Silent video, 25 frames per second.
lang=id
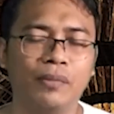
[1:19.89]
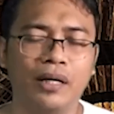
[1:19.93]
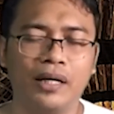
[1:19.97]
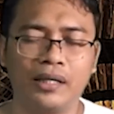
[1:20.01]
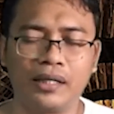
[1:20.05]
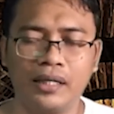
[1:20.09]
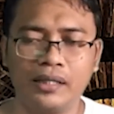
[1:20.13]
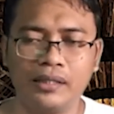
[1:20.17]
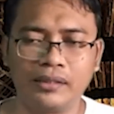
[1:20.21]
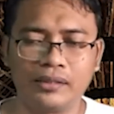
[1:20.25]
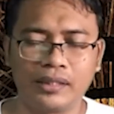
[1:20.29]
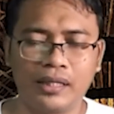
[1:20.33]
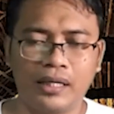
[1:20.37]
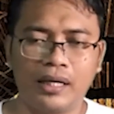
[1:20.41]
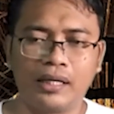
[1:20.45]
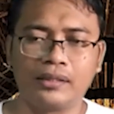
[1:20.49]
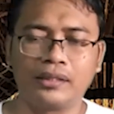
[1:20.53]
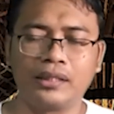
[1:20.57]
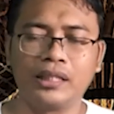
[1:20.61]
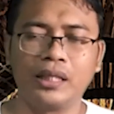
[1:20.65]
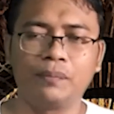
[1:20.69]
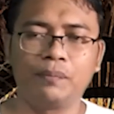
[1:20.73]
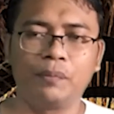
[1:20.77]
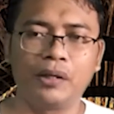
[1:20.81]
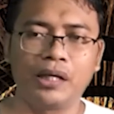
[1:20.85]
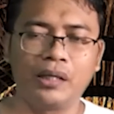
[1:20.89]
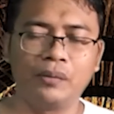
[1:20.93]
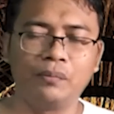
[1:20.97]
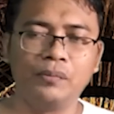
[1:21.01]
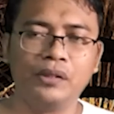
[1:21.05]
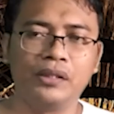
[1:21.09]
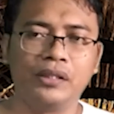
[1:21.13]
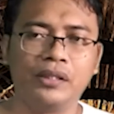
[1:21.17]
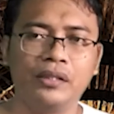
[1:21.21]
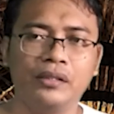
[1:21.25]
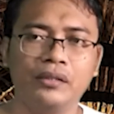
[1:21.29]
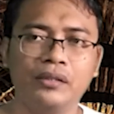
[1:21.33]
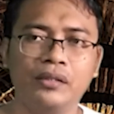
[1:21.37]
Bahkan saya rasanya pengen
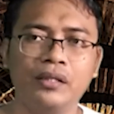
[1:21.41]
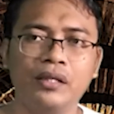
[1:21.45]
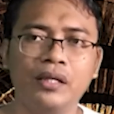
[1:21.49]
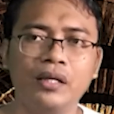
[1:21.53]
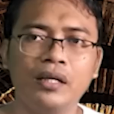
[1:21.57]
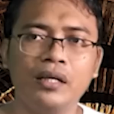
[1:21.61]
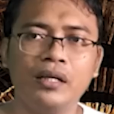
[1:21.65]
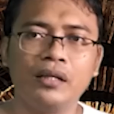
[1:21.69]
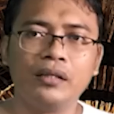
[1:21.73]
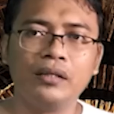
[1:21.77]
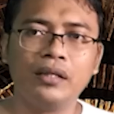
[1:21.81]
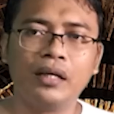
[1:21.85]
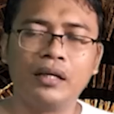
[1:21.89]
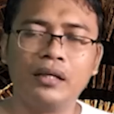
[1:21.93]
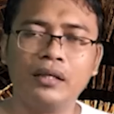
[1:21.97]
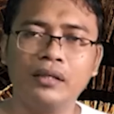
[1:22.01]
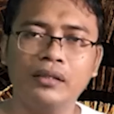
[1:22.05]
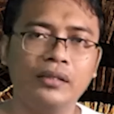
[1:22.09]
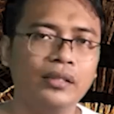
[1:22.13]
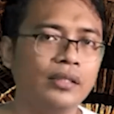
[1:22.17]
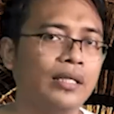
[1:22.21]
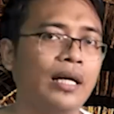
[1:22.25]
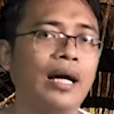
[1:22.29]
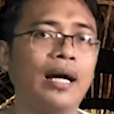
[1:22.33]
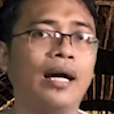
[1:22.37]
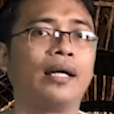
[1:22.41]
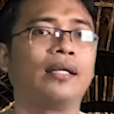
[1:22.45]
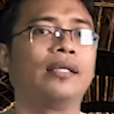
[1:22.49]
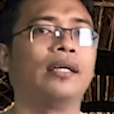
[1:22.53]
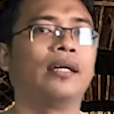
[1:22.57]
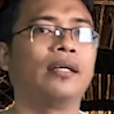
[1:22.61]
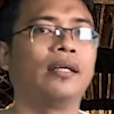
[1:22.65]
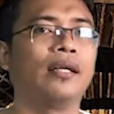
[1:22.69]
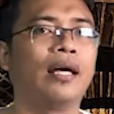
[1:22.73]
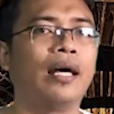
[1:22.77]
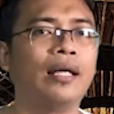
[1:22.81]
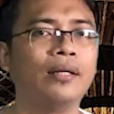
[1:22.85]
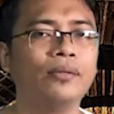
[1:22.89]
bikin dari tiga hari
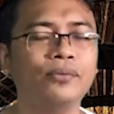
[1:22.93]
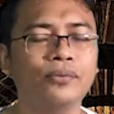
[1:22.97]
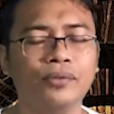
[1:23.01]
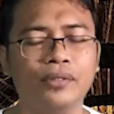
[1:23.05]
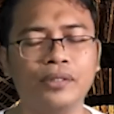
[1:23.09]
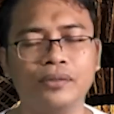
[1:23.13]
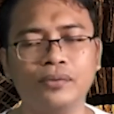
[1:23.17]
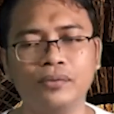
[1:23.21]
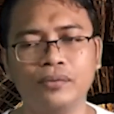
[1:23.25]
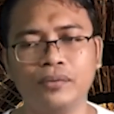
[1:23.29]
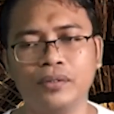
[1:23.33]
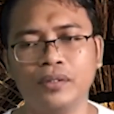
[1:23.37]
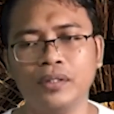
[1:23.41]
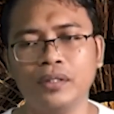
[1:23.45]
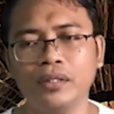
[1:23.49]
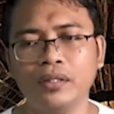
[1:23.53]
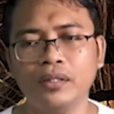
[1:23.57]
yang lalu gitu.